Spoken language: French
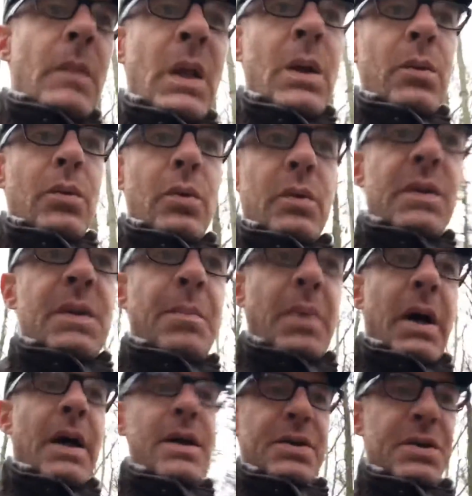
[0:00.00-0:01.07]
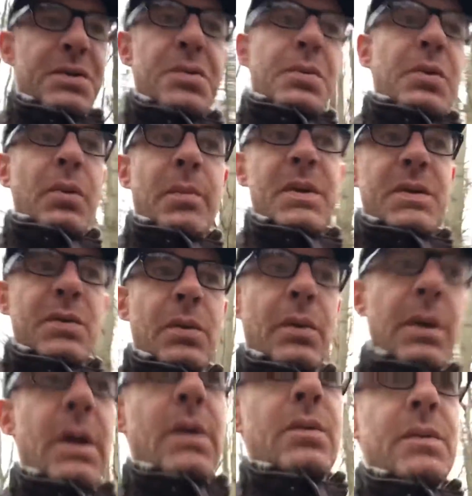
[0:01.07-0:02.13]
donc c'est pareil, je suis tombé sur
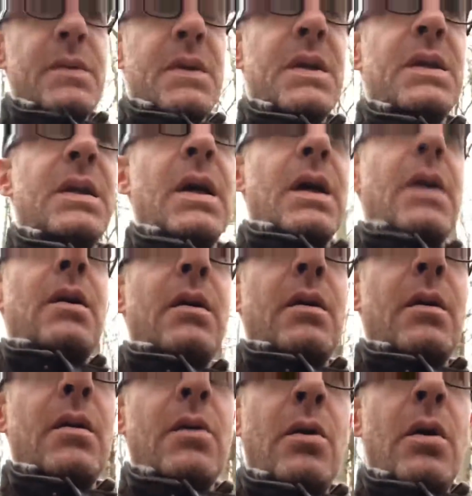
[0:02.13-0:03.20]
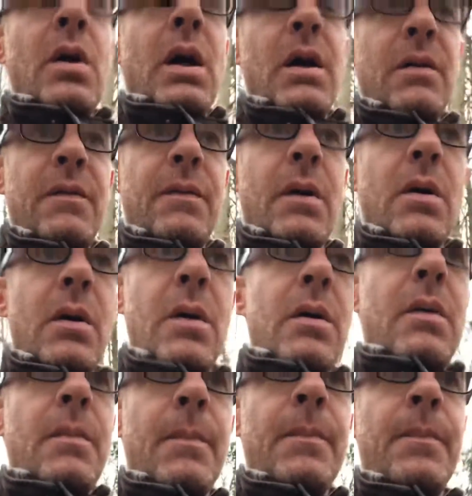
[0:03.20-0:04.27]
une annonce qui était
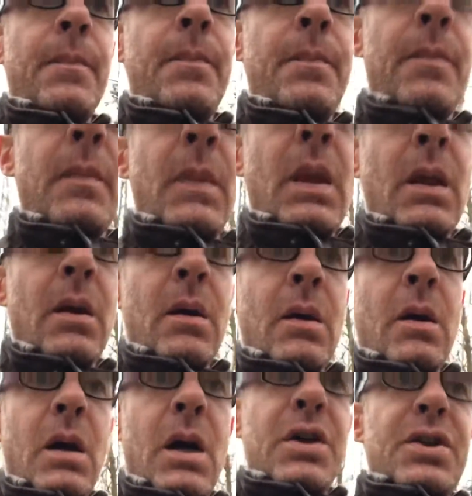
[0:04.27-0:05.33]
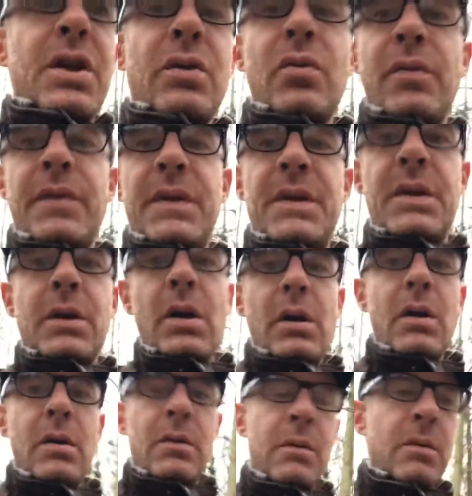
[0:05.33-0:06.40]
un, château viticole
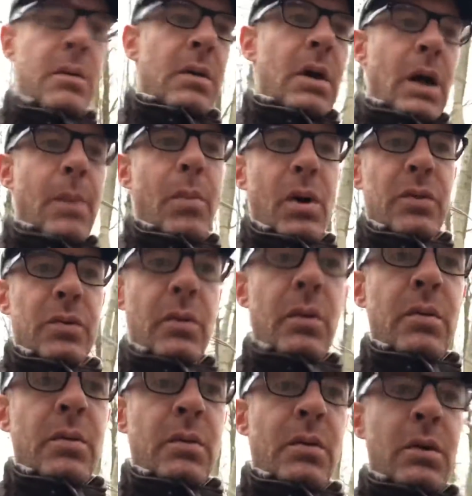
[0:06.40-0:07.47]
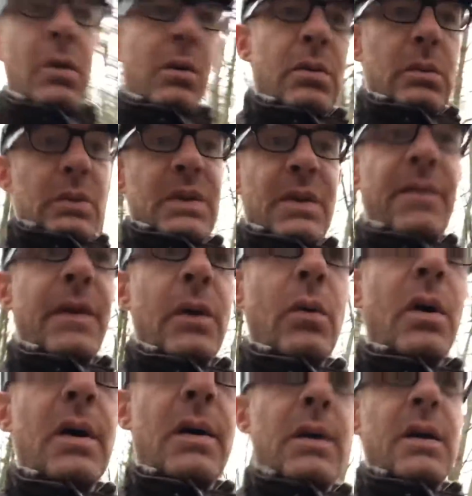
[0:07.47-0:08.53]
à Bordeaux. Donc ça fait
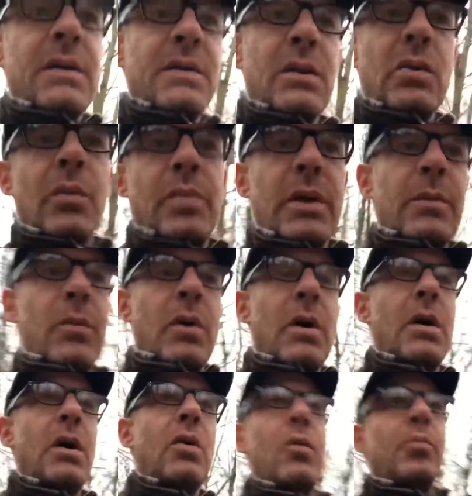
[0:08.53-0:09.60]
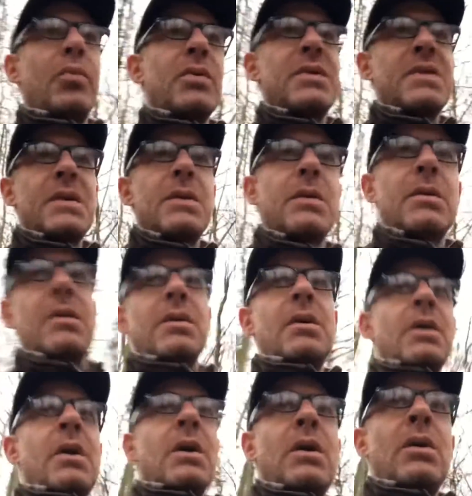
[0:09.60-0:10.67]
loin, hein. là c'est complètement à l'opposé de,
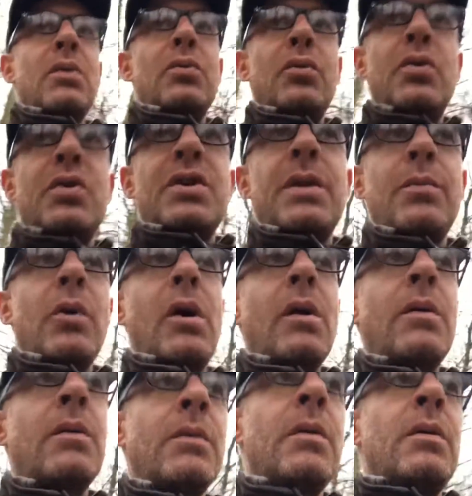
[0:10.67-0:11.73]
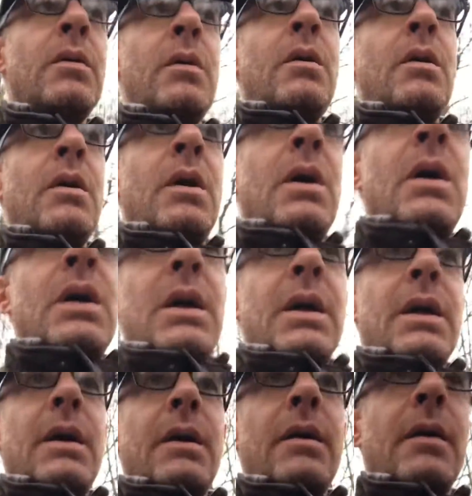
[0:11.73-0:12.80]
chez moi. Et
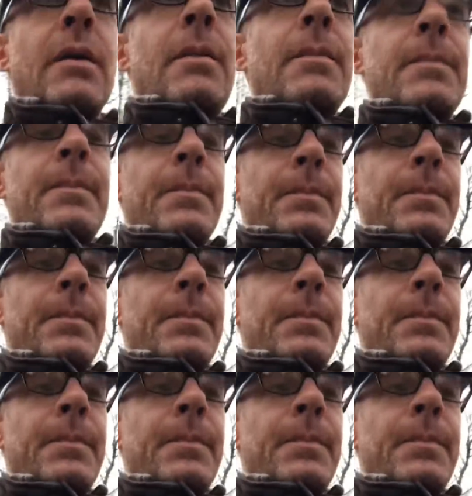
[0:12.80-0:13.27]
euh,